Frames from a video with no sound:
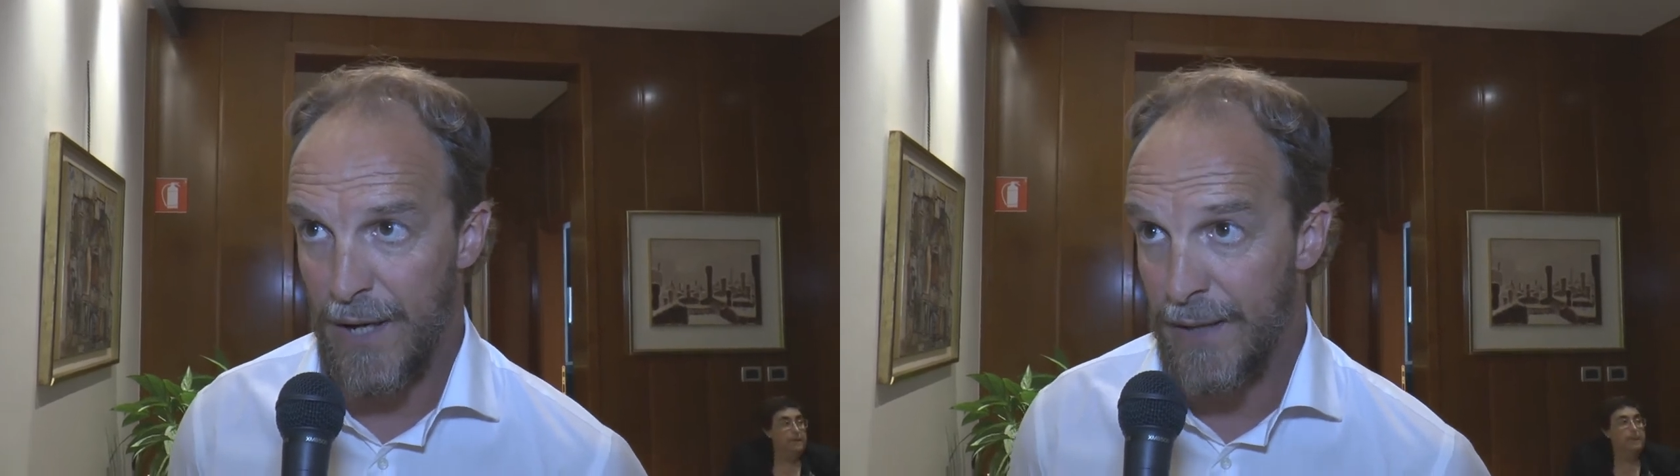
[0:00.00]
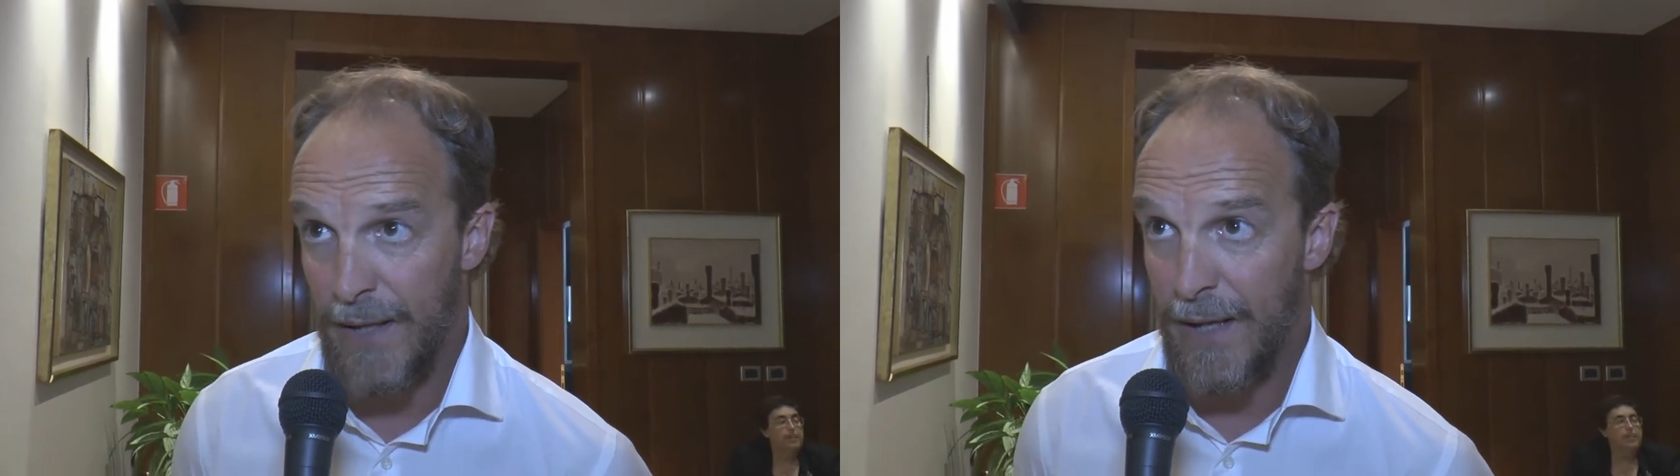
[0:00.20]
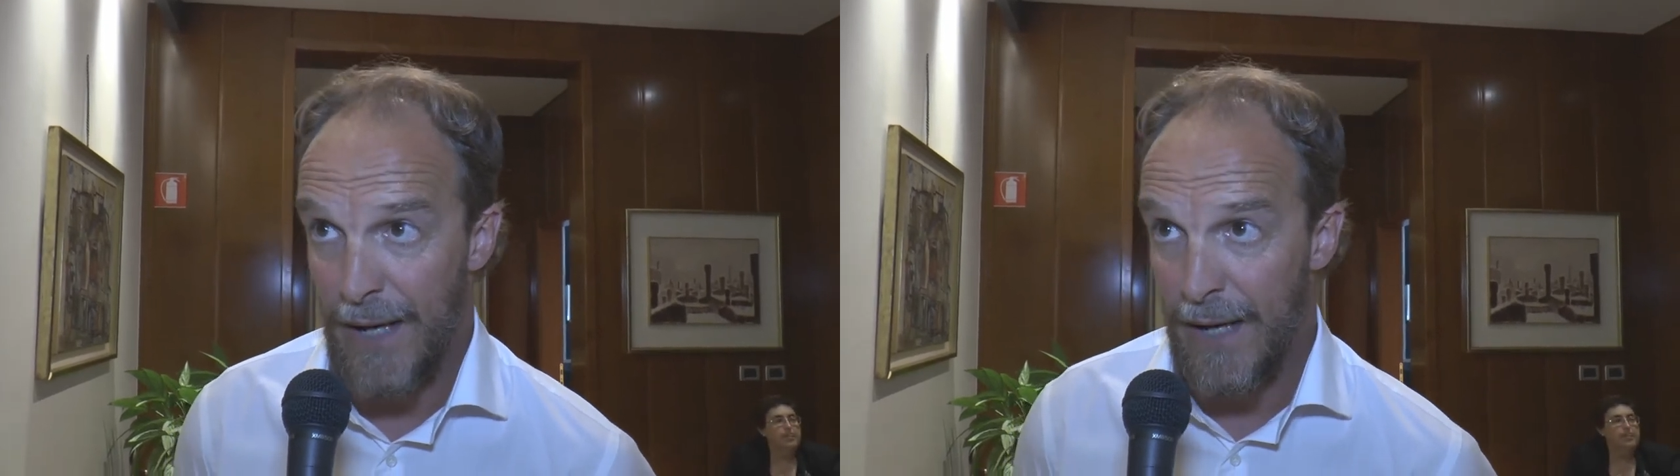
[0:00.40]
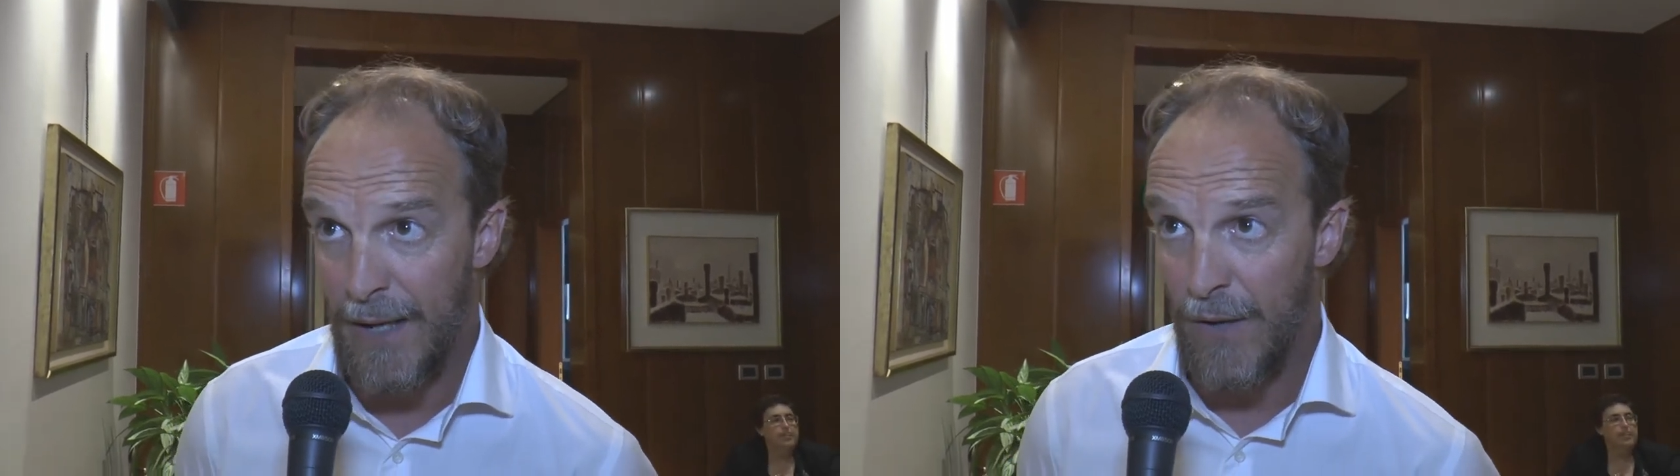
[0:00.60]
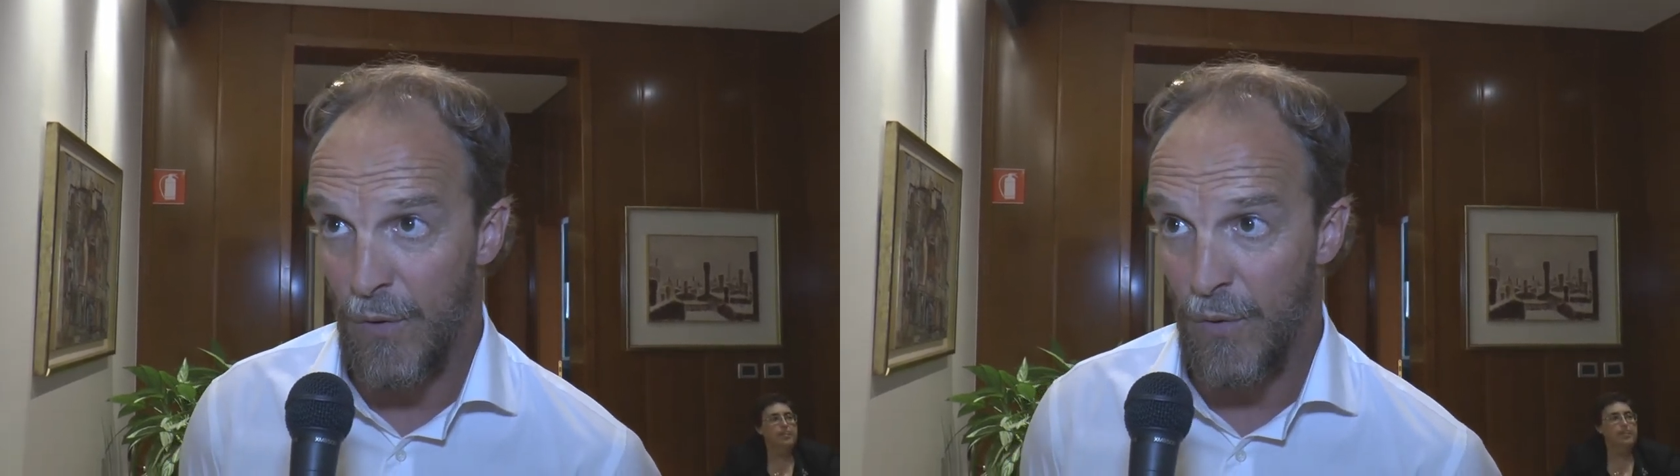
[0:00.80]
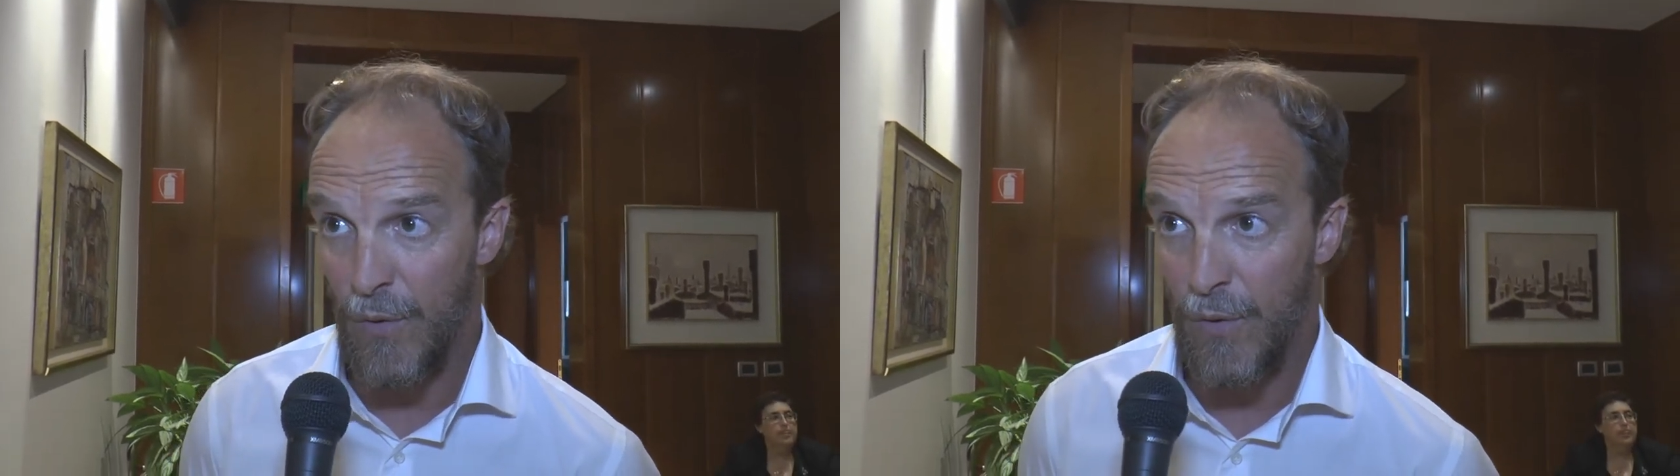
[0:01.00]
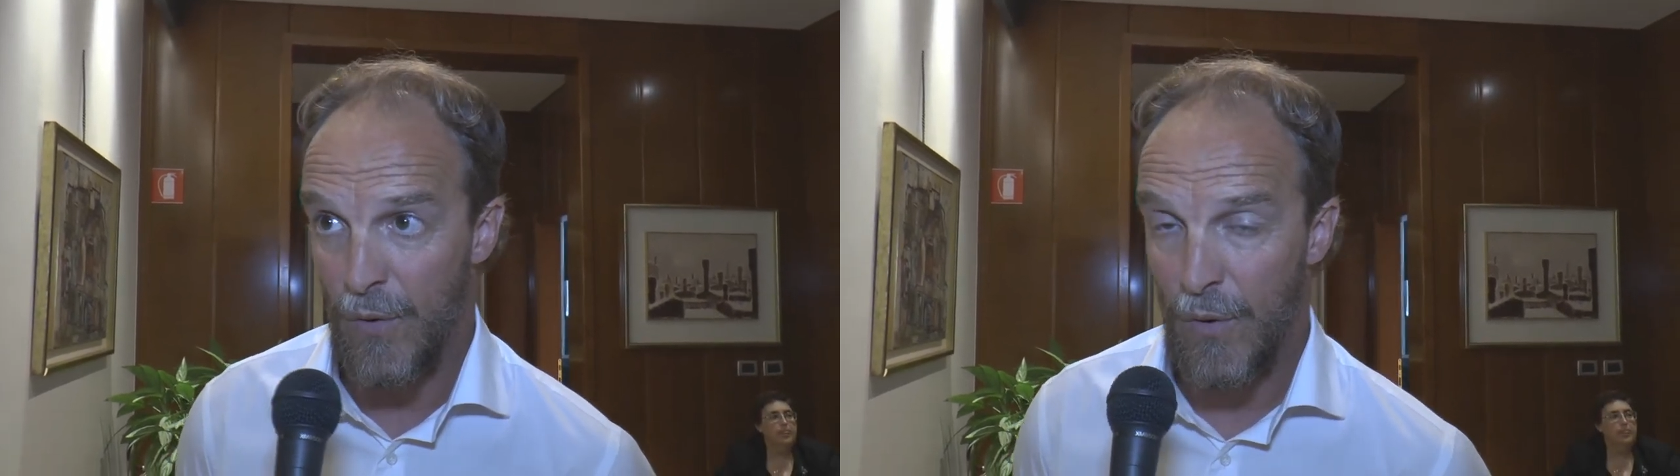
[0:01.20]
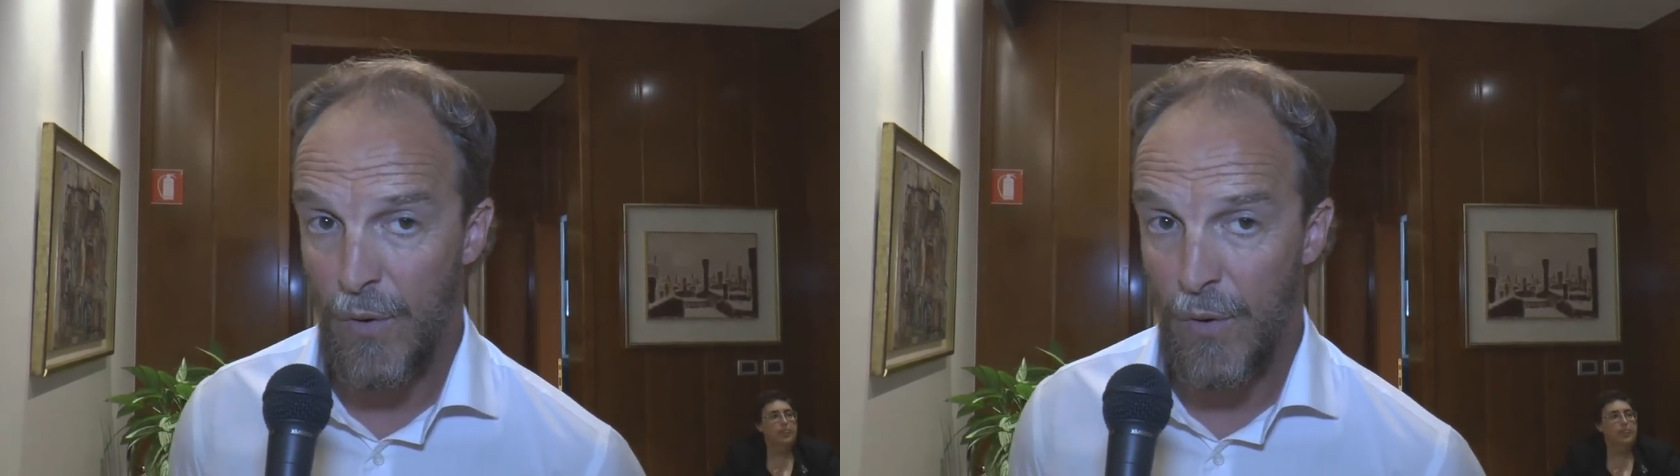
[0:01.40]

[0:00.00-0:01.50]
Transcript: caratteriale o,